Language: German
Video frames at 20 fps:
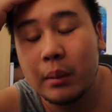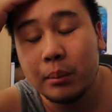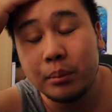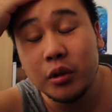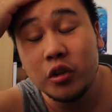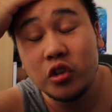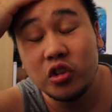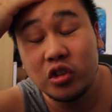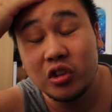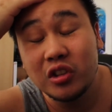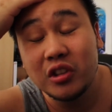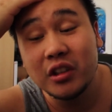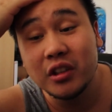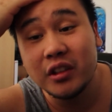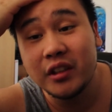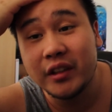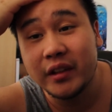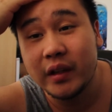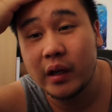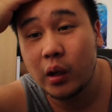Bis dir
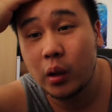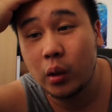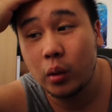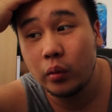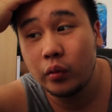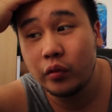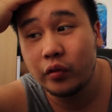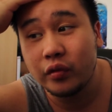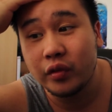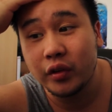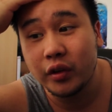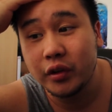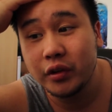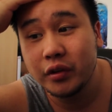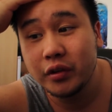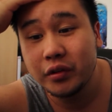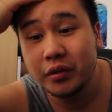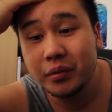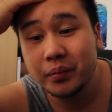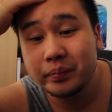denn
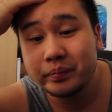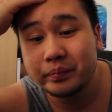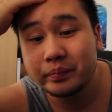auffällt,